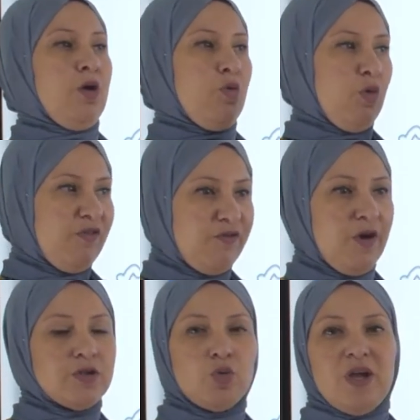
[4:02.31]

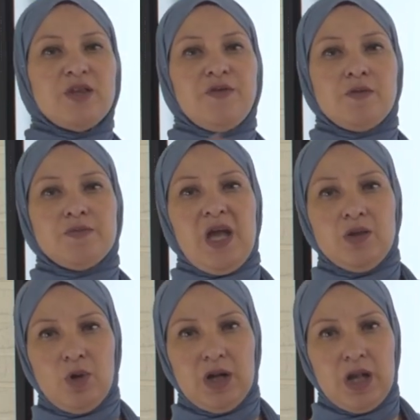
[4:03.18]
وفرت وقت في
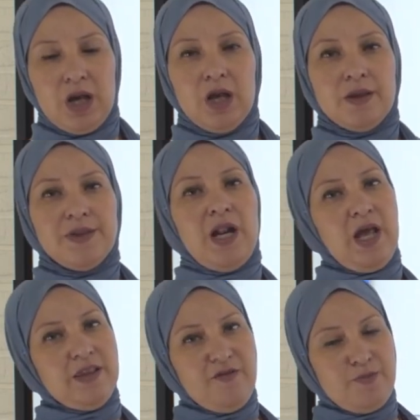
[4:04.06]
الامتحان ولا لا ده
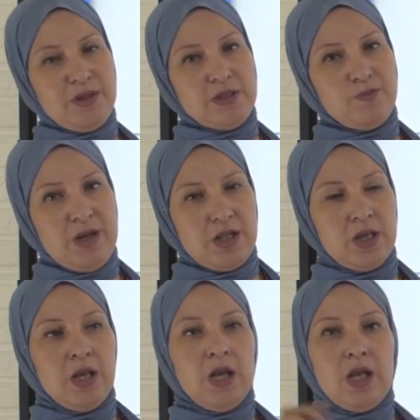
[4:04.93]
الهدف بالنسبه
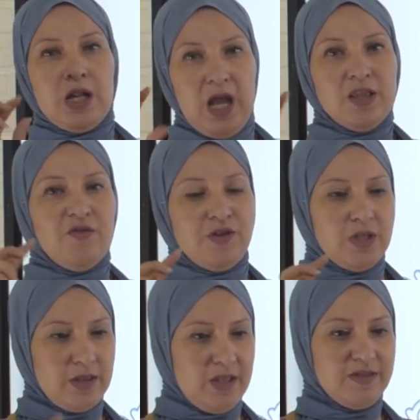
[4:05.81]
لي الهدف ان
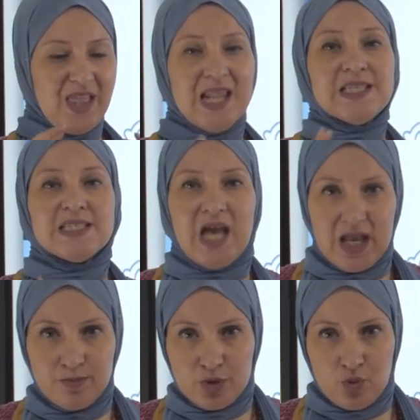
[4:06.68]
انت الثلاث
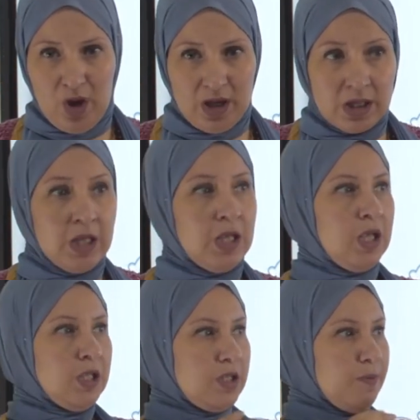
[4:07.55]
ساعات بتوعك
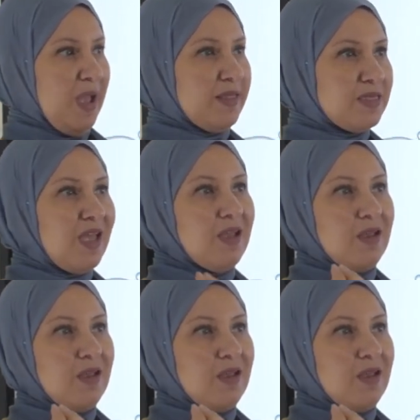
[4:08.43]
تبقى انت